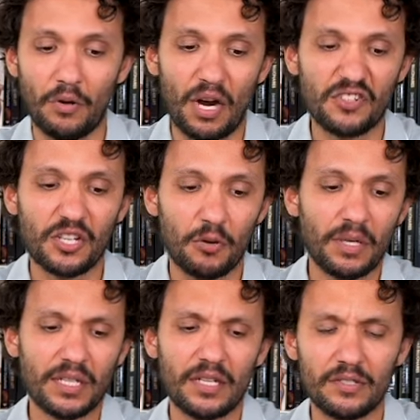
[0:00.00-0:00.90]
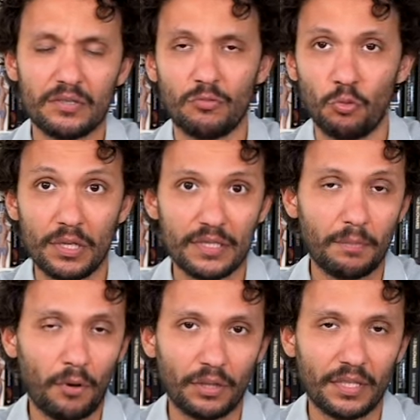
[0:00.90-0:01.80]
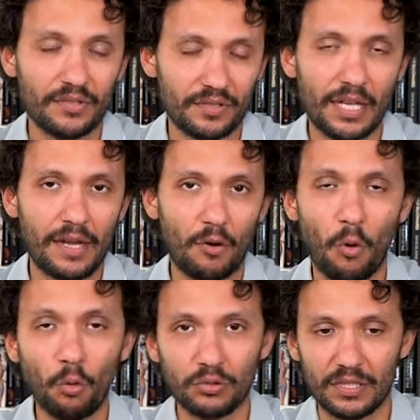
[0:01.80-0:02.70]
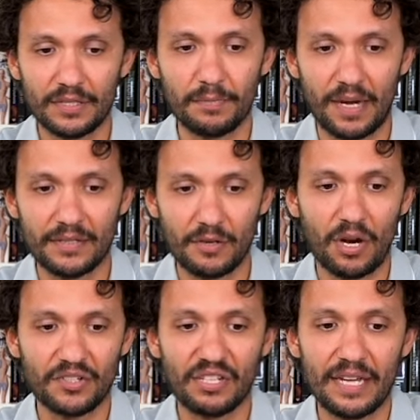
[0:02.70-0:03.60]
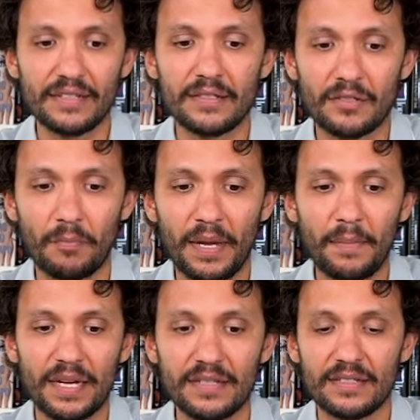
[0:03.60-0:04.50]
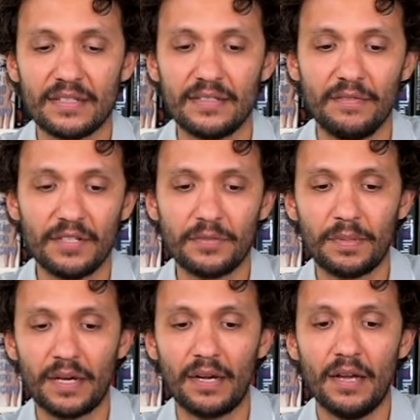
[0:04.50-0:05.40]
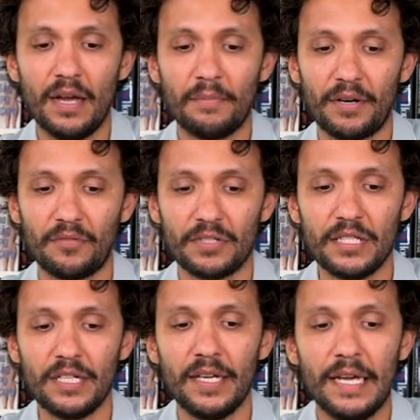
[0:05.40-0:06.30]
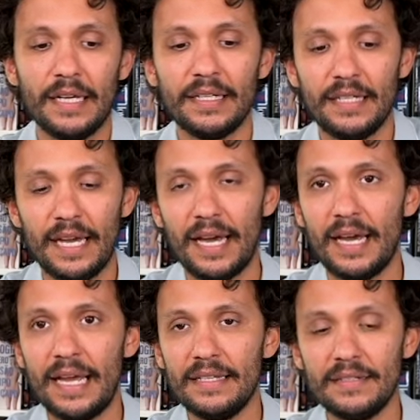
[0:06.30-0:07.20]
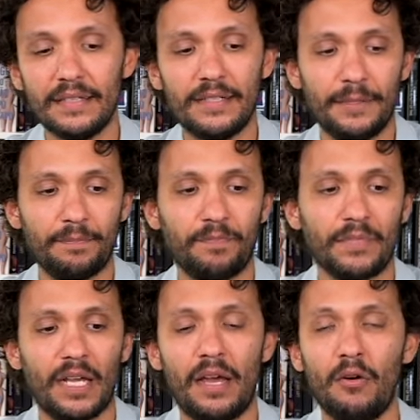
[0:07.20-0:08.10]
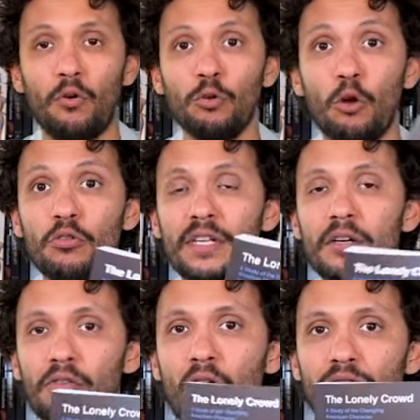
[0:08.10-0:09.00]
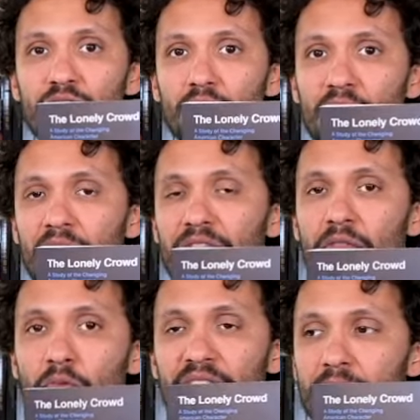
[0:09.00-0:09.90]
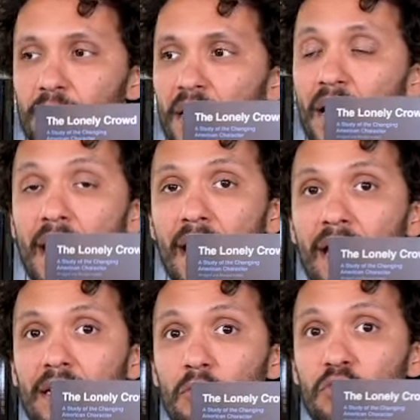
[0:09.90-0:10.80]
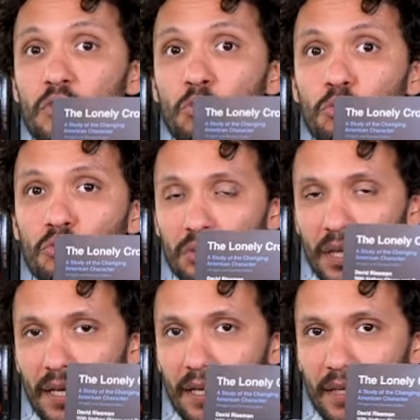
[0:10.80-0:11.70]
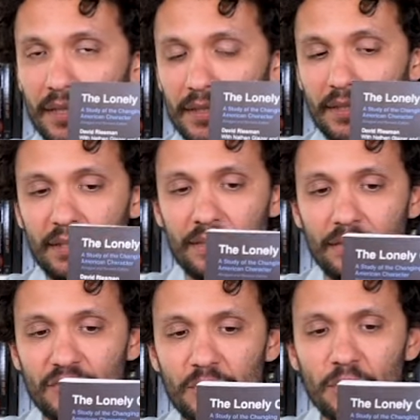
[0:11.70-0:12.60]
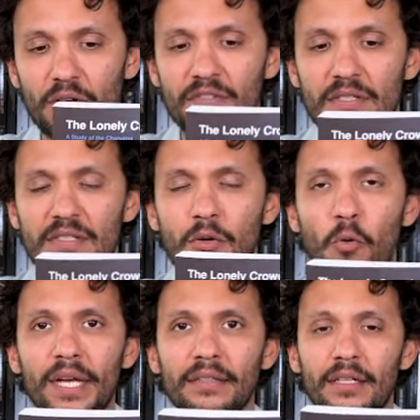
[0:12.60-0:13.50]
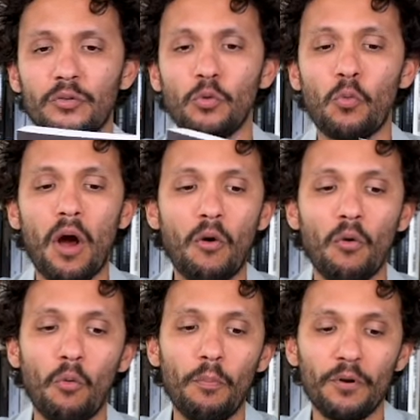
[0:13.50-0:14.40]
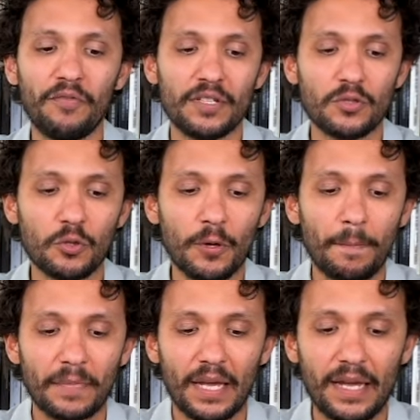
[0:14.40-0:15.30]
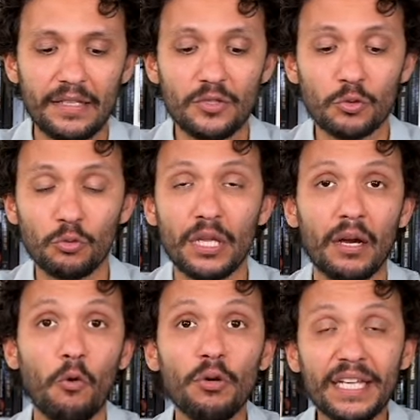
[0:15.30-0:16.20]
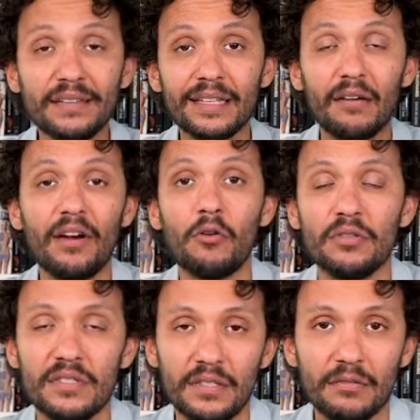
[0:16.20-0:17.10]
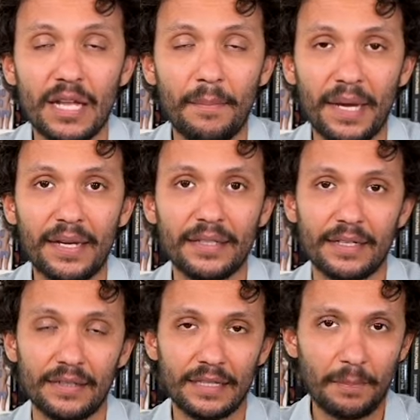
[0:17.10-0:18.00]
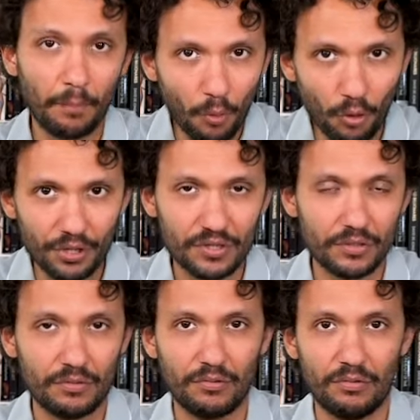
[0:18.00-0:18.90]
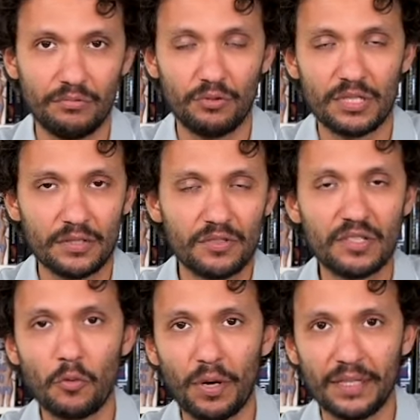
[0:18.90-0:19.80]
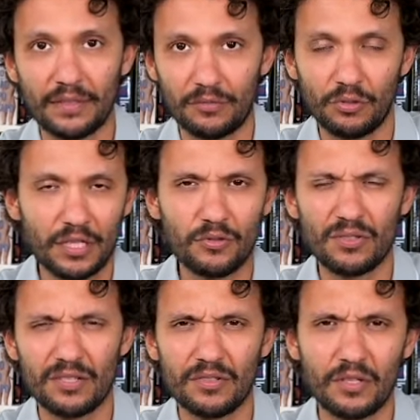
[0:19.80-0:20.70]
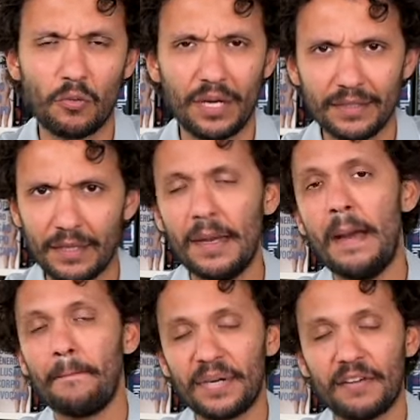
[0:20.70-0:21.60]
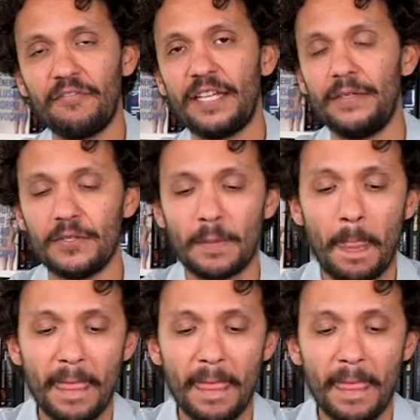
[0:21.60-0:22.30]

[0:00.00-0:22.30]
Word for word: Eu acho que é uma das duas importantes, Tem outras, mas eu acho que essas são bem mais acessíveis para você, que é esse aqui. É o Lonely Crowd, do David Raceman. Ele é um estudo é, que, de 1950, do qual o professor ele estuda o que estava acontecendo na América depois do, dos anos 50, durante os anos 50 para frente.